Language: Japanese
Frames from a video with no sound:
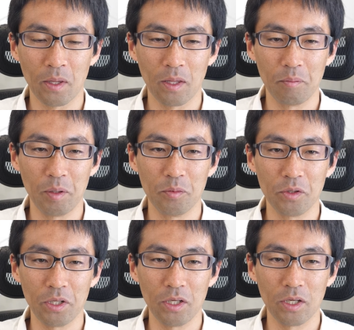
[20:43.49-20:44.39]
で
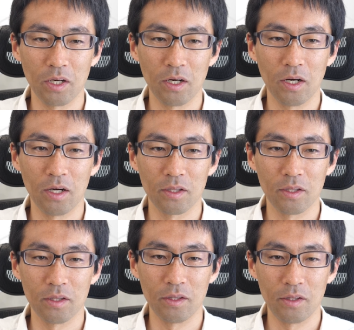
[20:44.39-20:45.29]
メモリーがあっ
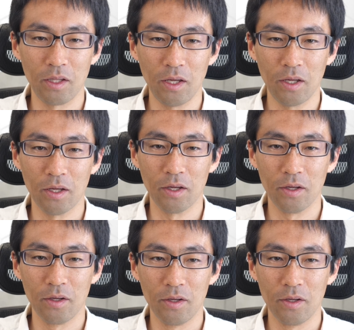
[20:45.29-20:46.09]
て、